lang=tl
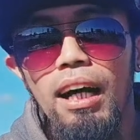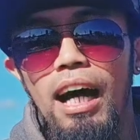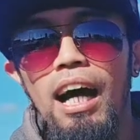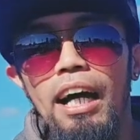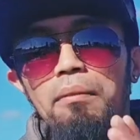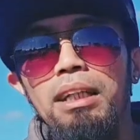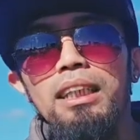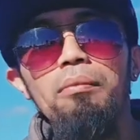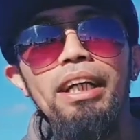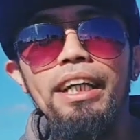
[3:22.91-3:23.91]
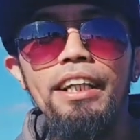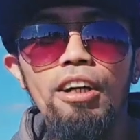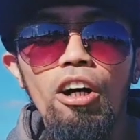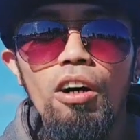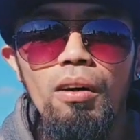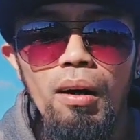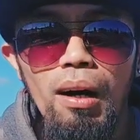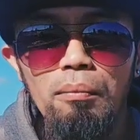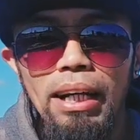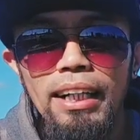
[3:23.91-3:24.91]
Uh, ibig sabihin nito,
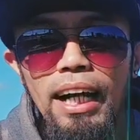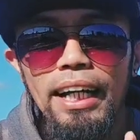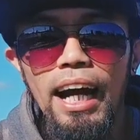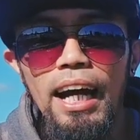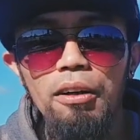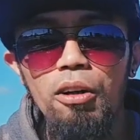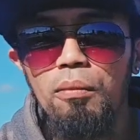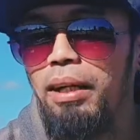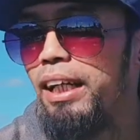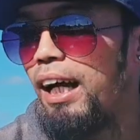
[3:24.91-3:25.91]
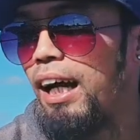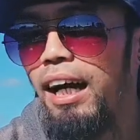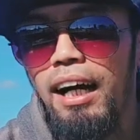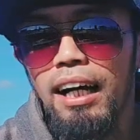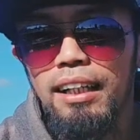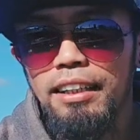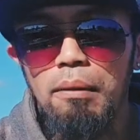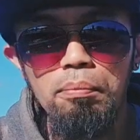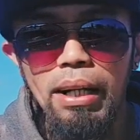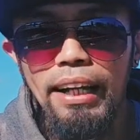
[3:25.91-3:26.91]
may kakayahan or may uh,
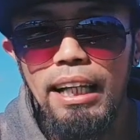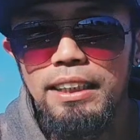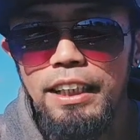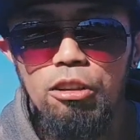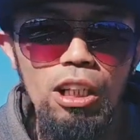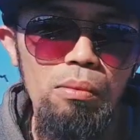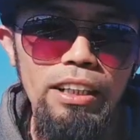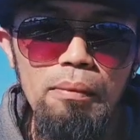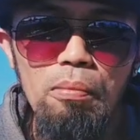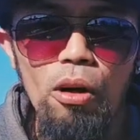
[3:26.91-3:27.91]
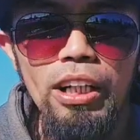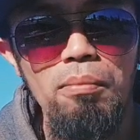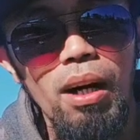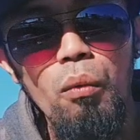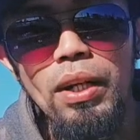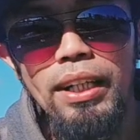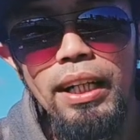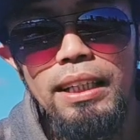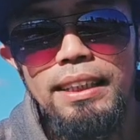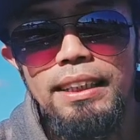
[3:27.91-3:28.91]
may rights ito na mag-deploy ng mga
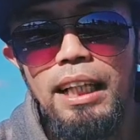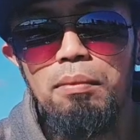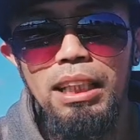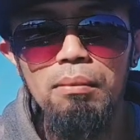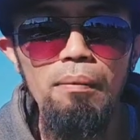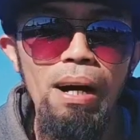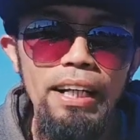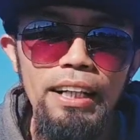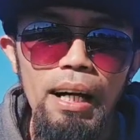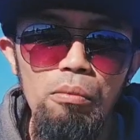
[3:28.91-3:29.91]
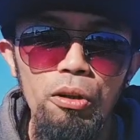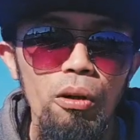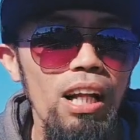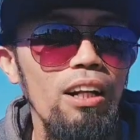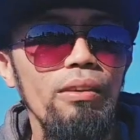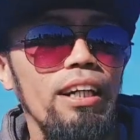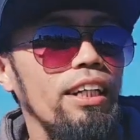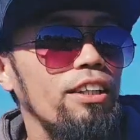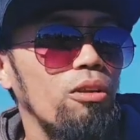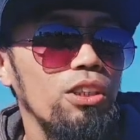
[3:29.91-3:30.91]
workers sa iba't ibang panig ng mundo lalo na
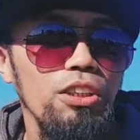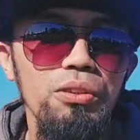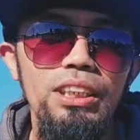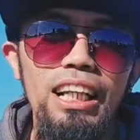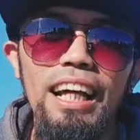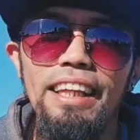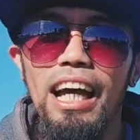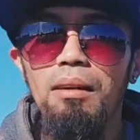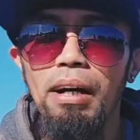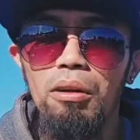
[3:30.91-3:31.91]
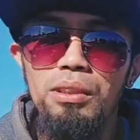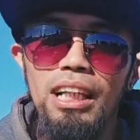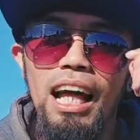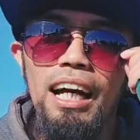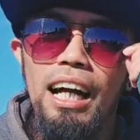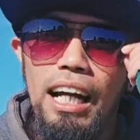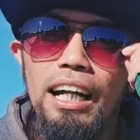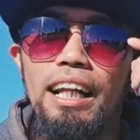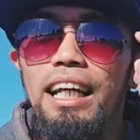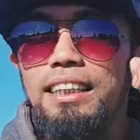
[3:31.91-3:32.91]
dito sa New Zealand dahil meron silang
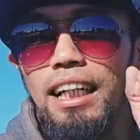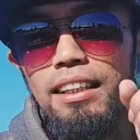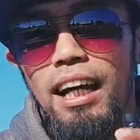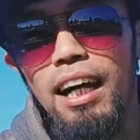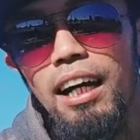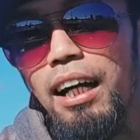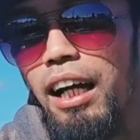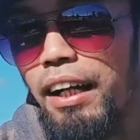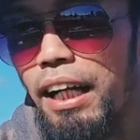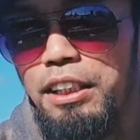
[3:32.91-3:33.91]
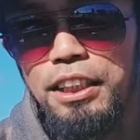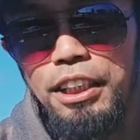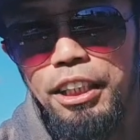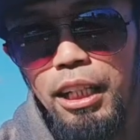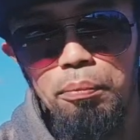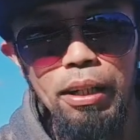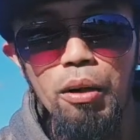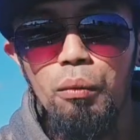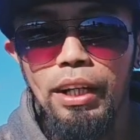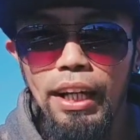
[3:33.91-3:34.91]
rights at uh, registered at
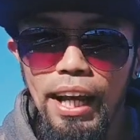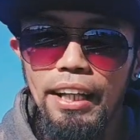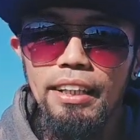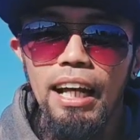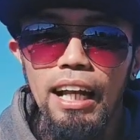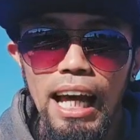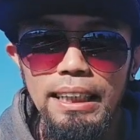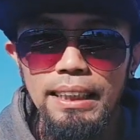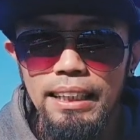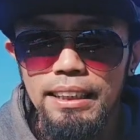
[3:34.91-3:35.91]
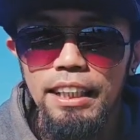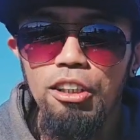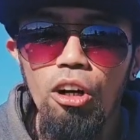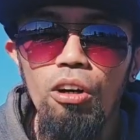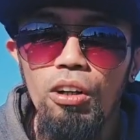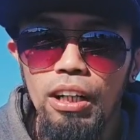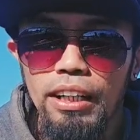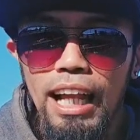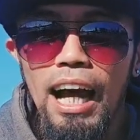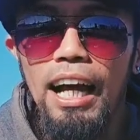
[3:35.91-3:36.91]
POEA license ito
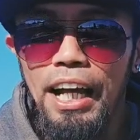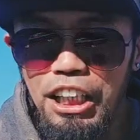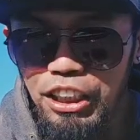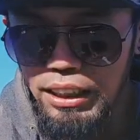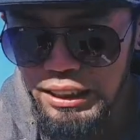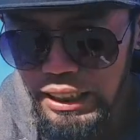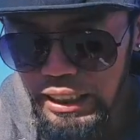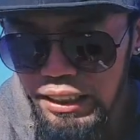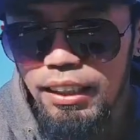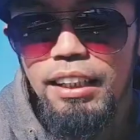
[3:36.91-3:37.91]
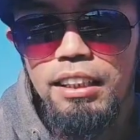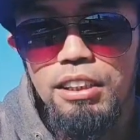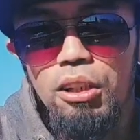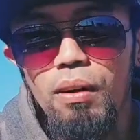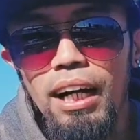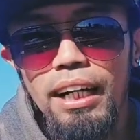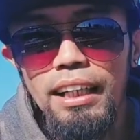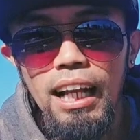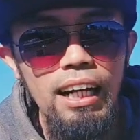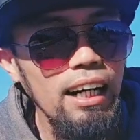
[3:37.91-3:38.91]
na agency. So ang
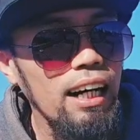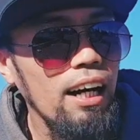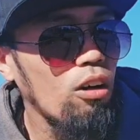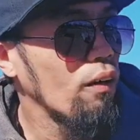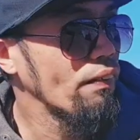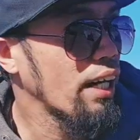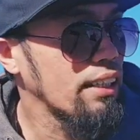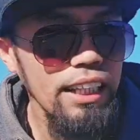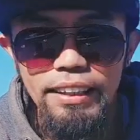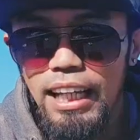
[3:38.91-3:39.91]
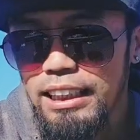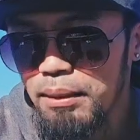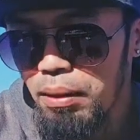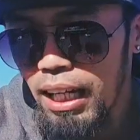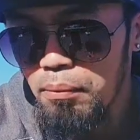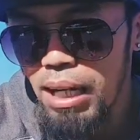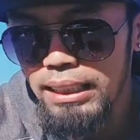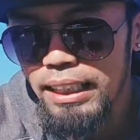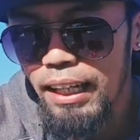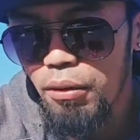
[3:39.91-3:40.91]
kanilang uh, contact details mga
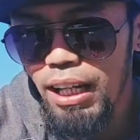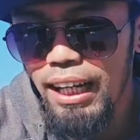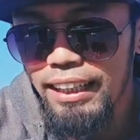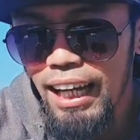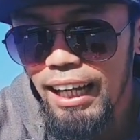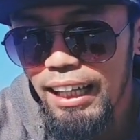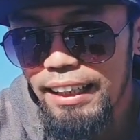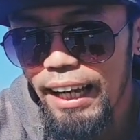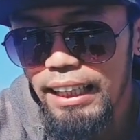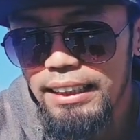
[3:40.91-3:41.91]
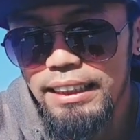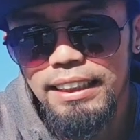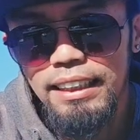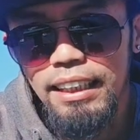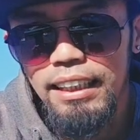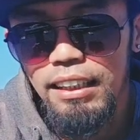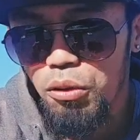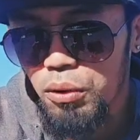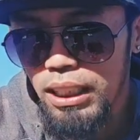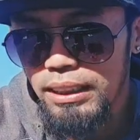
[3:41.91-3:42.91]
master or ang kanilang address
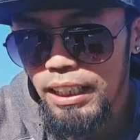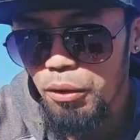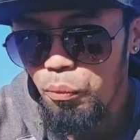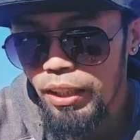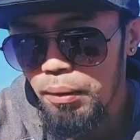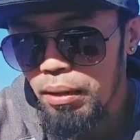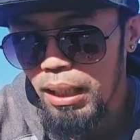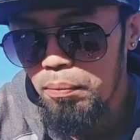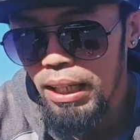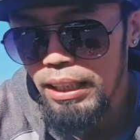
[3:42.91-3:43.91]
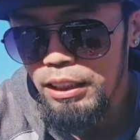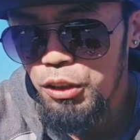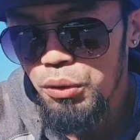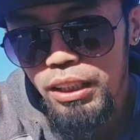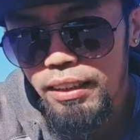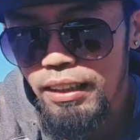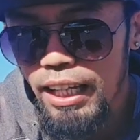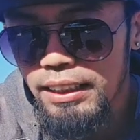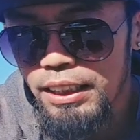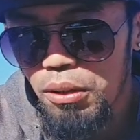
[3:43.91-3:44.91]
kung saan kayo pwedeng mag-apply is Unit
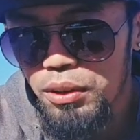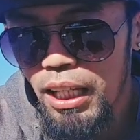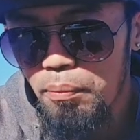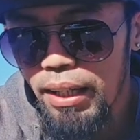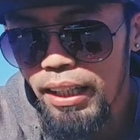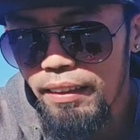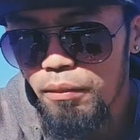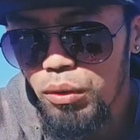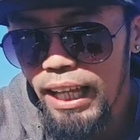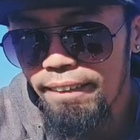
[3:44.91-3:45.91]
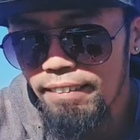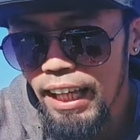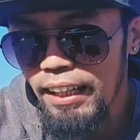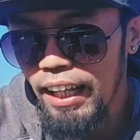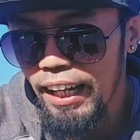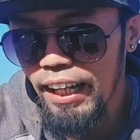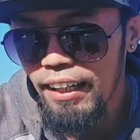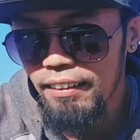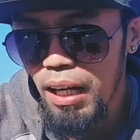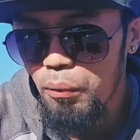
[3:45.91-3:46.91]
907 and 1010
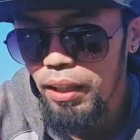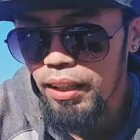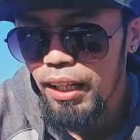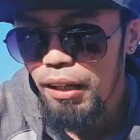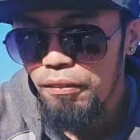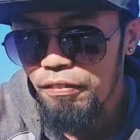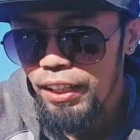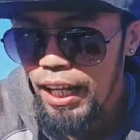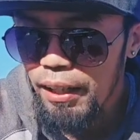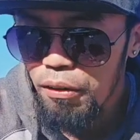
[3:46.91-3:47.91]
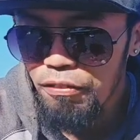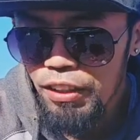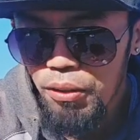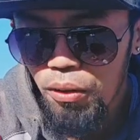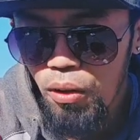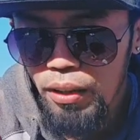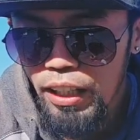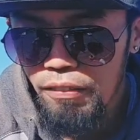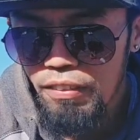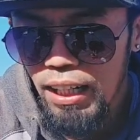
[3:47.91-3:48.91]
Herrera Tower VA Rufino
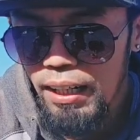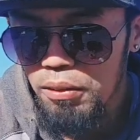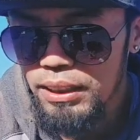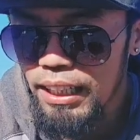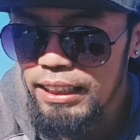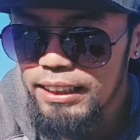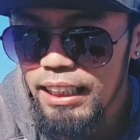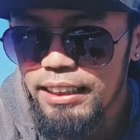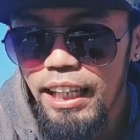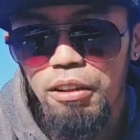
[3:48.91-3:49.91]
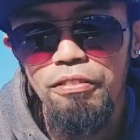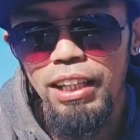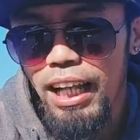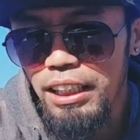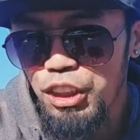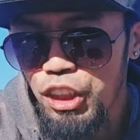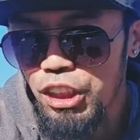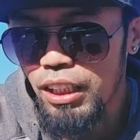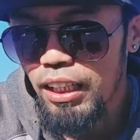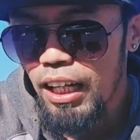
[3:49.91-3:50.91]
Corner, Valero Street, Salcedo Village,
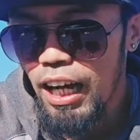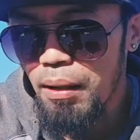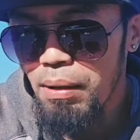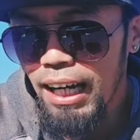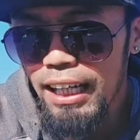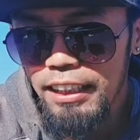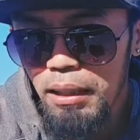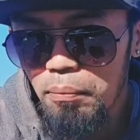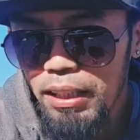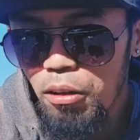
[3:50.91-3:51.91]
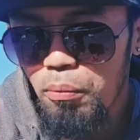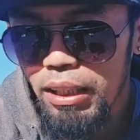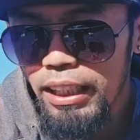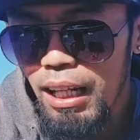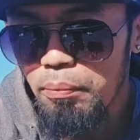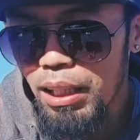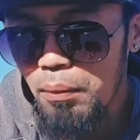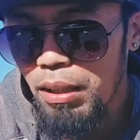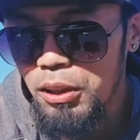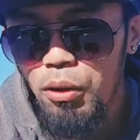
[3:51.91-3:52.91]
uh, Makati, Metro Manila,
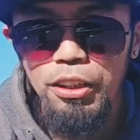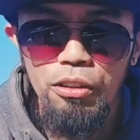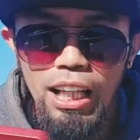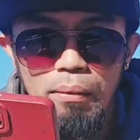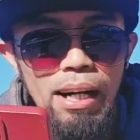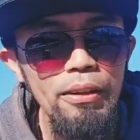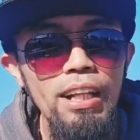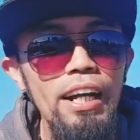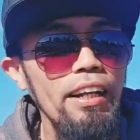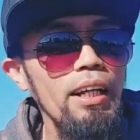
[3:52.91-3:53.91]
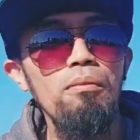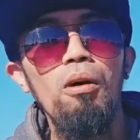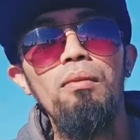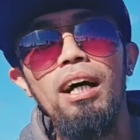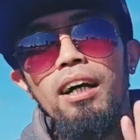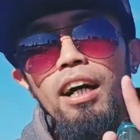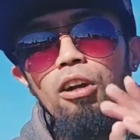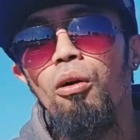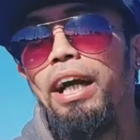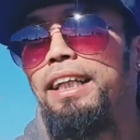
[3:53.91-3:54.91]
Philippines. So ayun, tama yung narinig mo. Ma
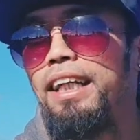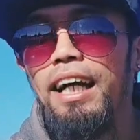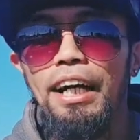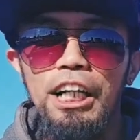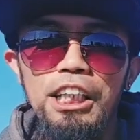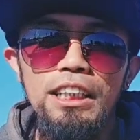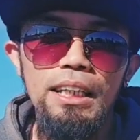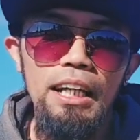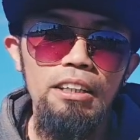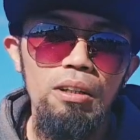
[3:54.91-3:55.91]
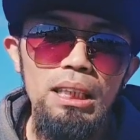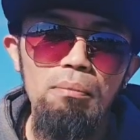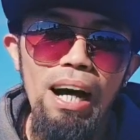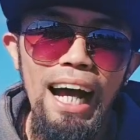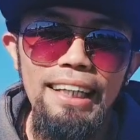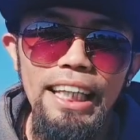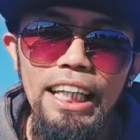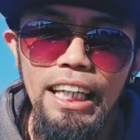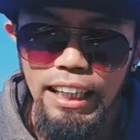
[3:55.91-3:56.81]
located ang agency na ito sa Makati.